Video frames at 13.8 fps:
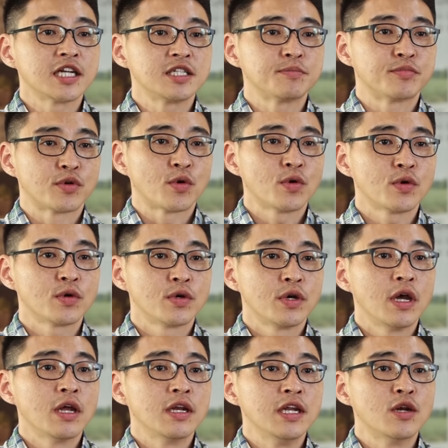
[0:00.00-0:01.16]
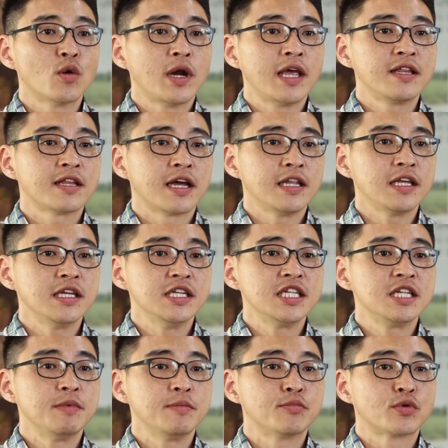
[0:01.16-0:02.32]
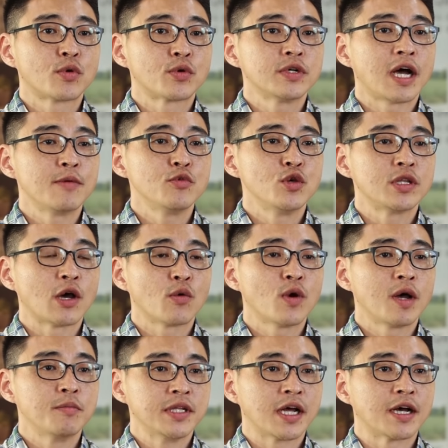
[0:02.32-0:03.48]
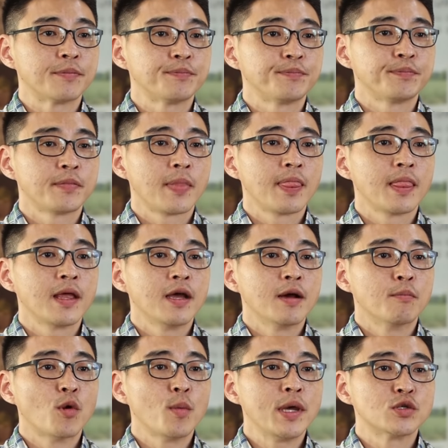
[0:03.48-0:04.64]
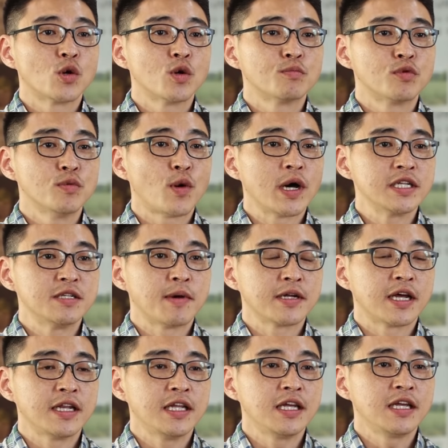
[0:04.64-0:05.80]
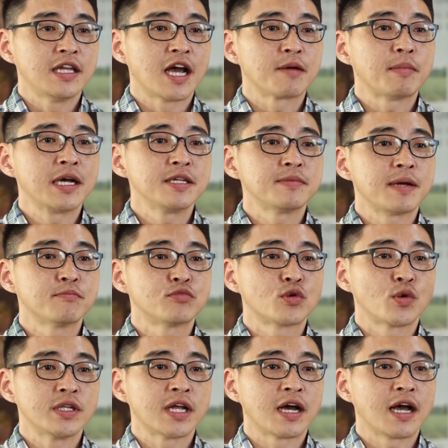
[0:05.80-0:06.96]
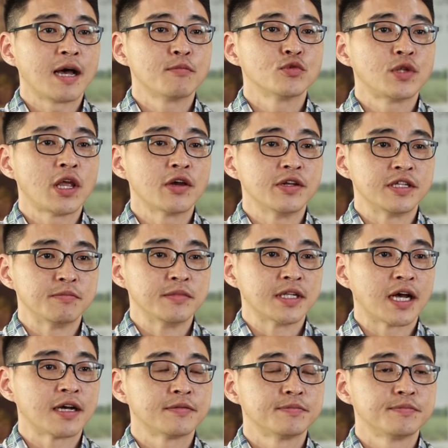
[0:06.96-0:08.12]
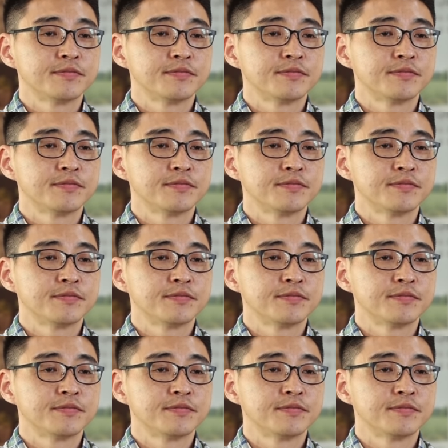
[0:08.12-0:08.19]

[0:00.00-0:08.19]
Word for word: 40%, 리롤렌산이 22%를 함유했다고 합니다. 몸에 좋은 불포화 지방산이 약 83% 이상 함유되어 있습니다.